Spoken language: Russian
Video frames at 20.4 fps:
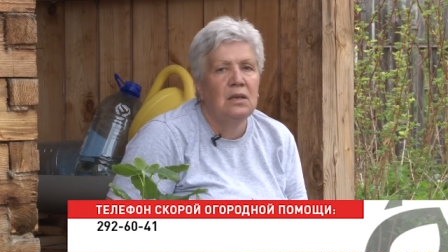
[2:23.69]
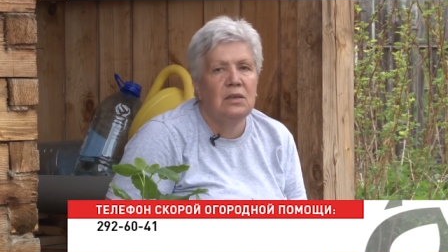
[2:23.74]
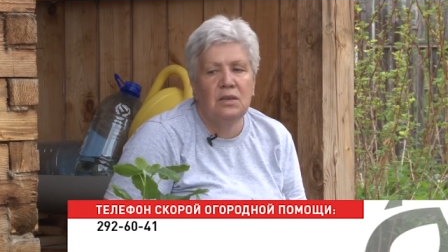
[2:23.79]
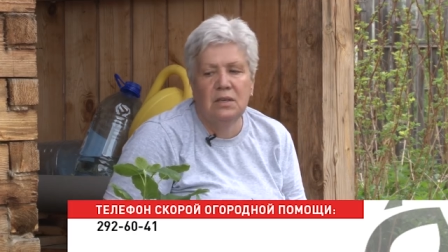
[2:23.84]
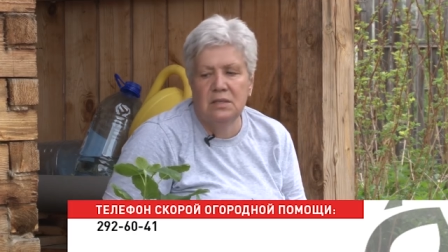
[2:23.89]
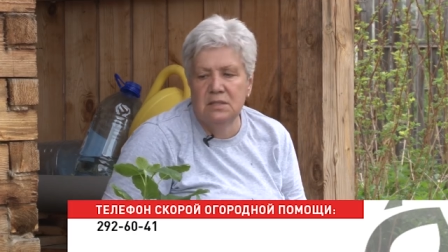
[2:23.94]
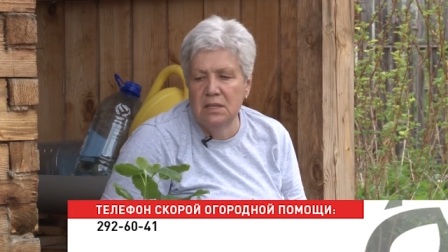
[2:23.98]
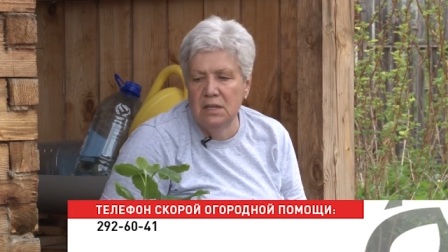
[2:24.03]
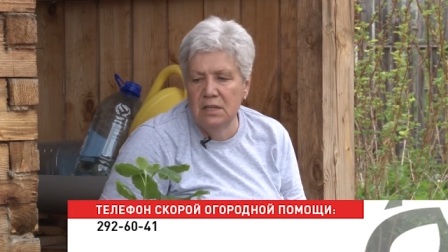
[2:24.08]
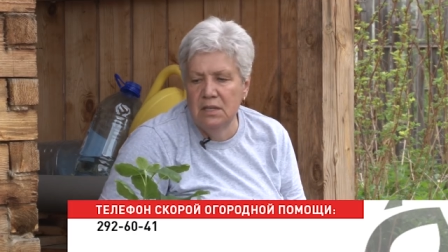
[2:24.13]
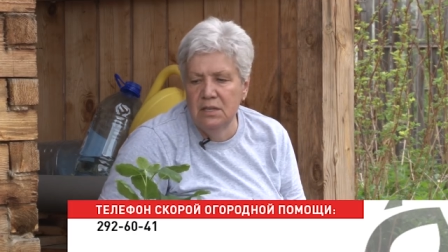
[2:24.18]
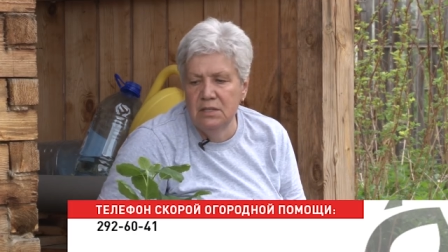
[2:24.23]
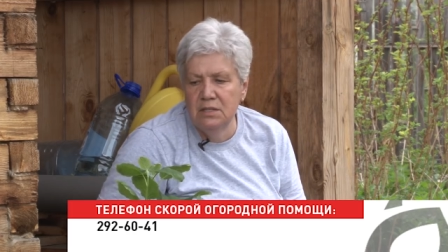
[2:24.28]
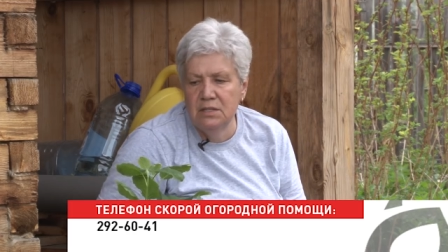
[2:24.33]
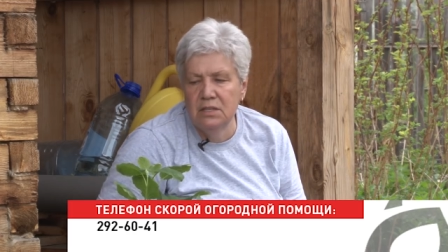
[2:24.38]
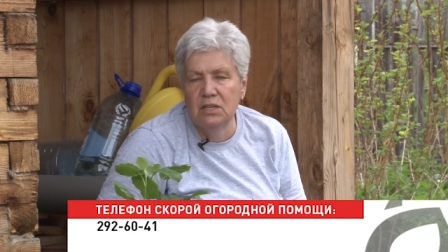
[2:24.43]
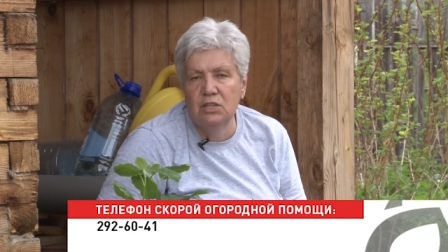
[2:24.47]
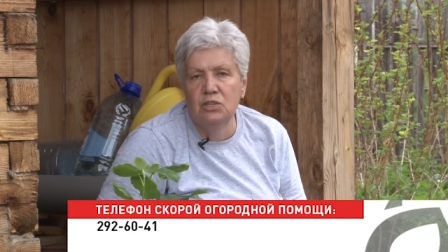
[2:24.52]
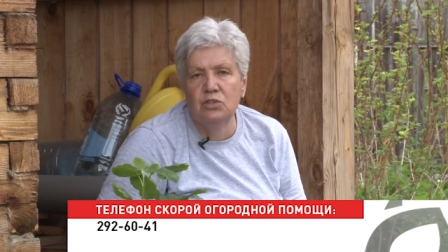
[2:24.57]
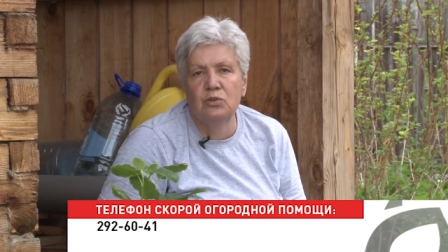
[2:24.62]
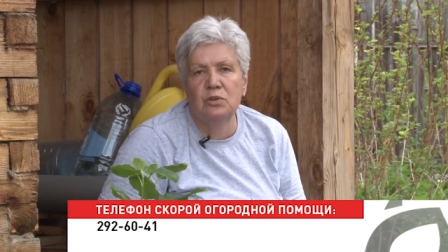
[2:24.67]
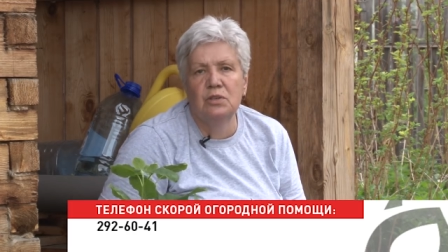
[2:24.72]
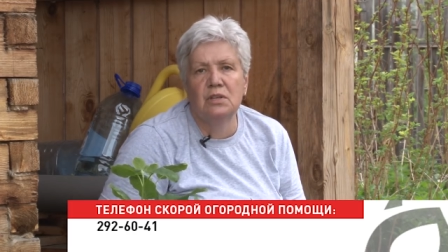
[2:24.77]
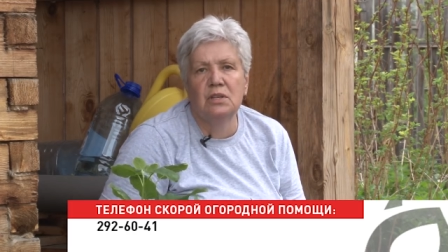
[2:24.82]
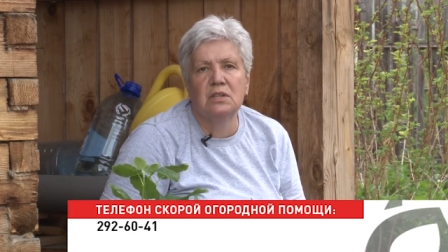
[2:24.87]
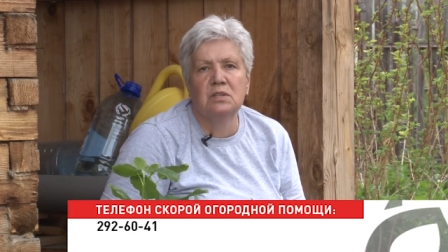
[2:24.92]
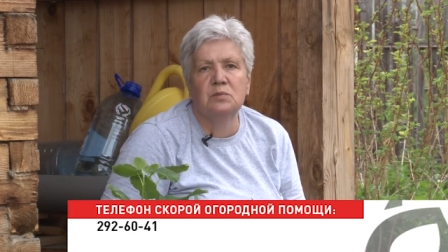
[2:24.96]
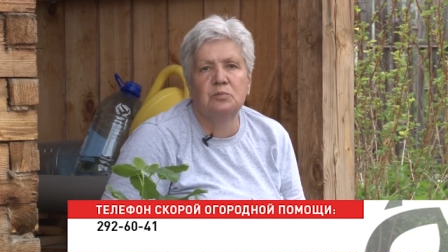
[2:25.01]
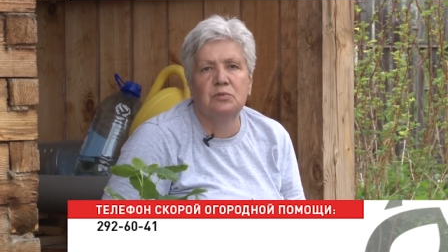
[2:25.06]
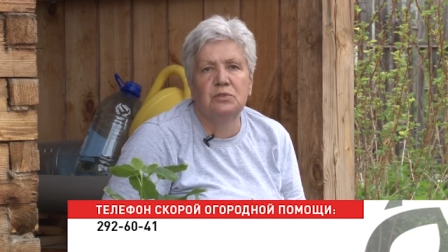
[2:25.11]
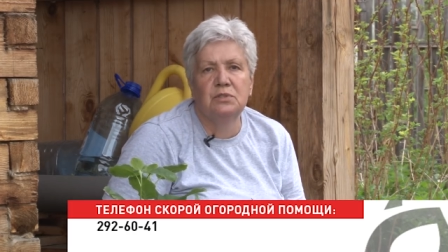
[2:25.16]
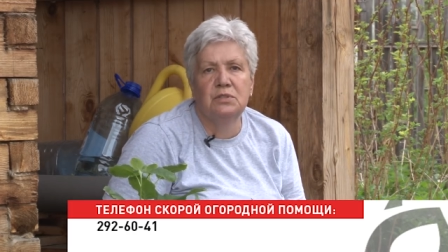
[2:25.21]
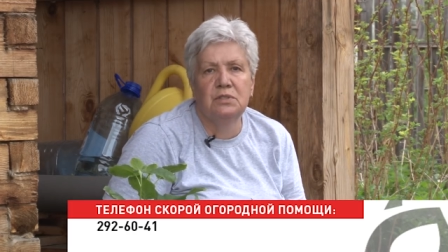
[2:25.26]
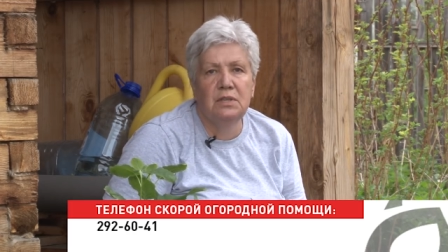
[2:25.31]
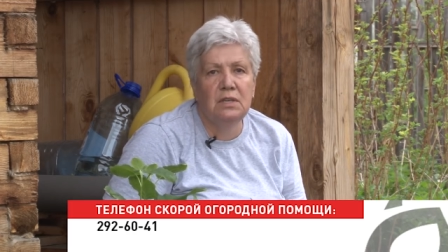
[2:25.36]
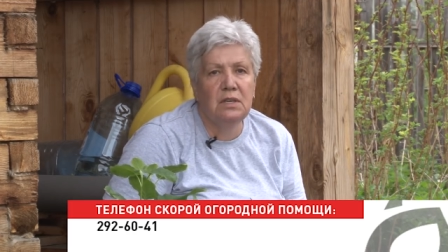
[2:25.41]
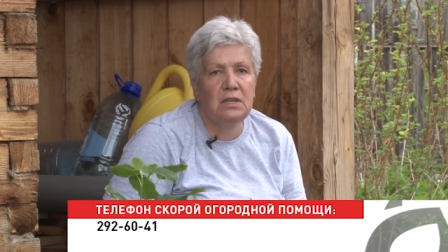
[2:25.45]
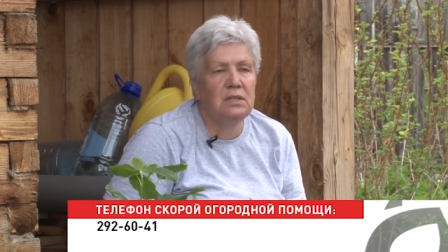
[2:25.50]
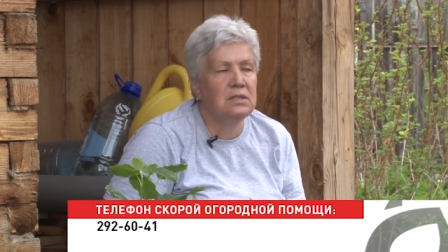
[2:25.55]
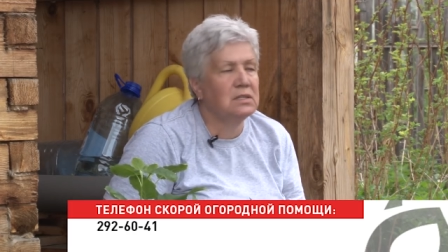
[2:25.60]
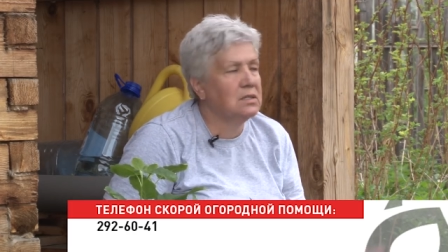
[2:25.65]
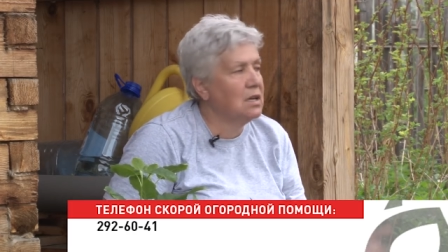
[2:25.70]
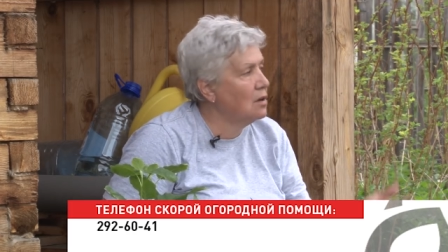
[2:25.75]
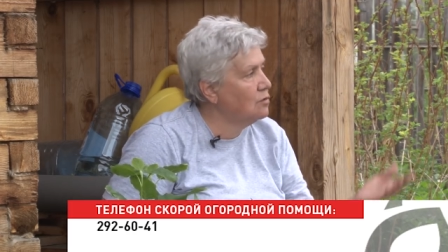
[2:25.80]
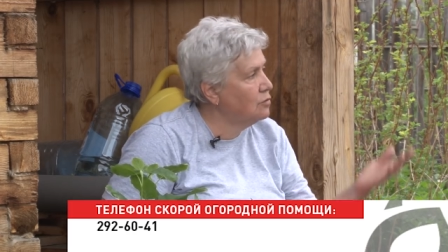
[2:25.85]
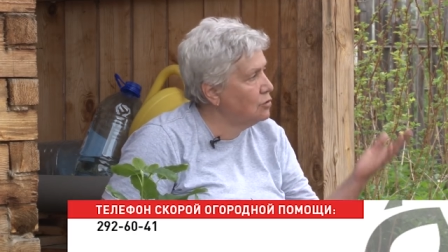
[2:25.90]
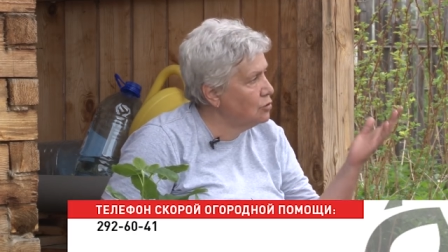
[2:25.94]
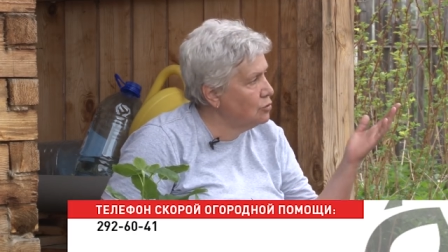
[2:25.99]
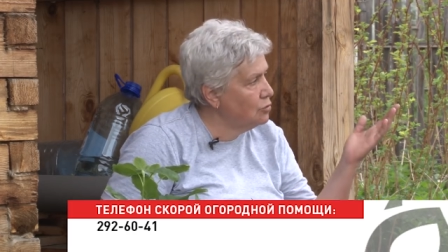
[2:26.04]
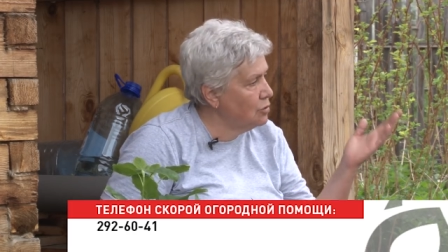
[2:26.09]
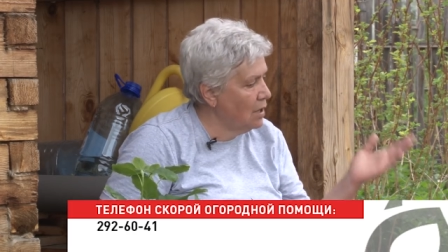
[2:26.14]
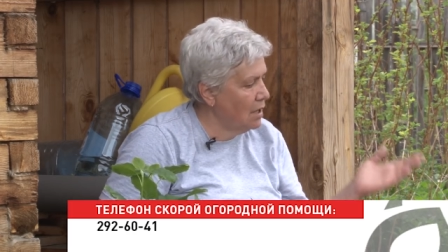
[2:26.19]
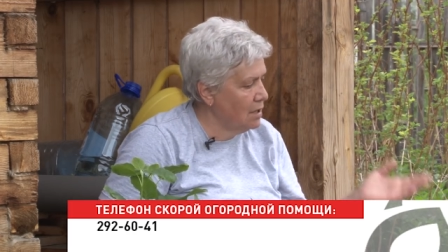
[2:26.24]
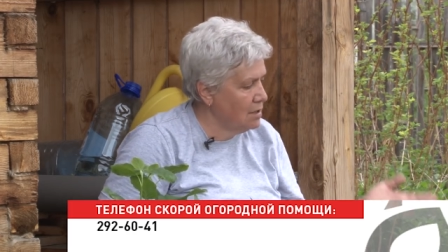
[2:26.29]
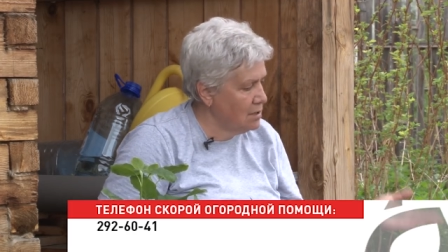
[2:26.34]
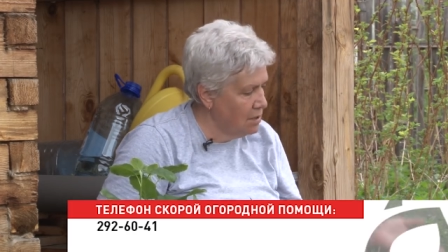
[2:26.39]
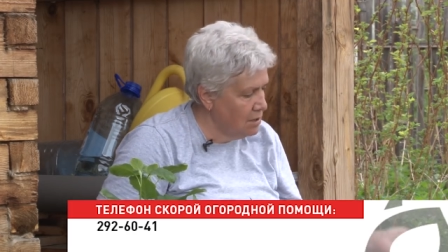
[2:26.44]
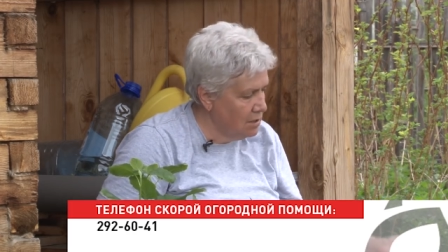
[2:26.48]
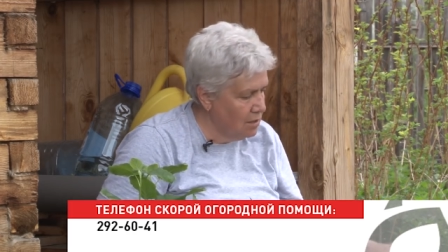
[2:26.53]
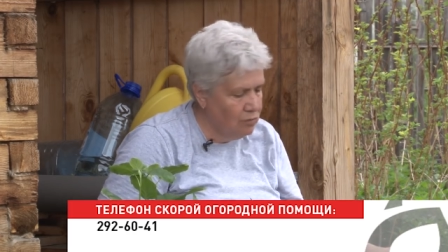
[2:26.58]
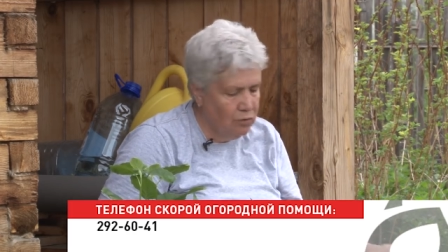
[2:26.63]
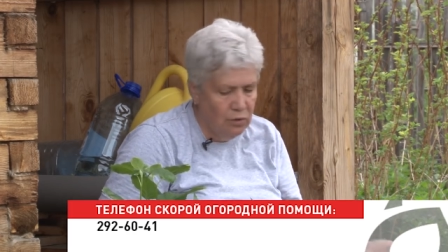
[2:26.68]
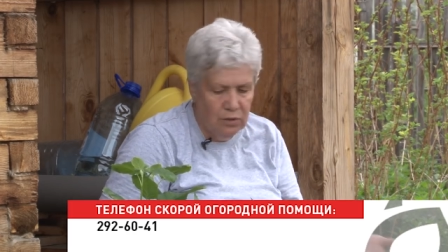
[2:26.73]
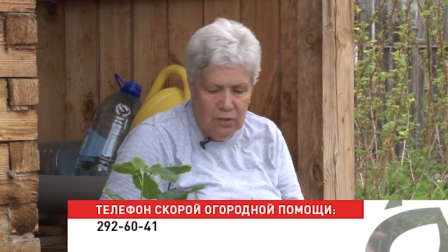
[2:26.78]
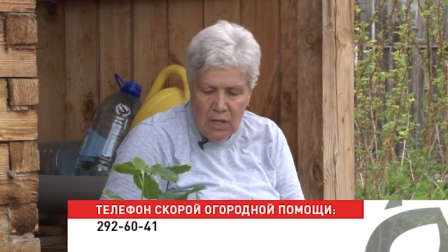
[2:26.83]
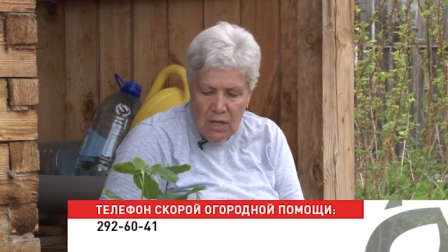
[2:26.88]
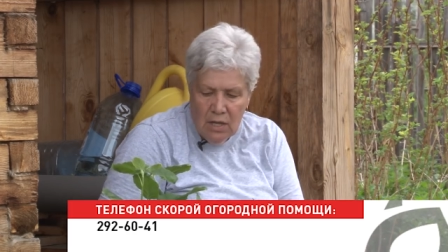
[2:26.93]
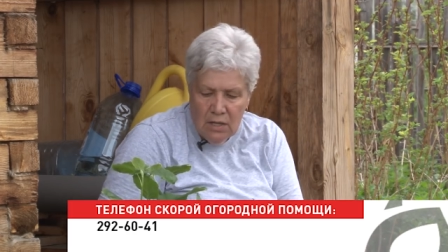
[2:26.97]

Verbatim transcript: Если листья еще не распустились, как вот у нас, это вот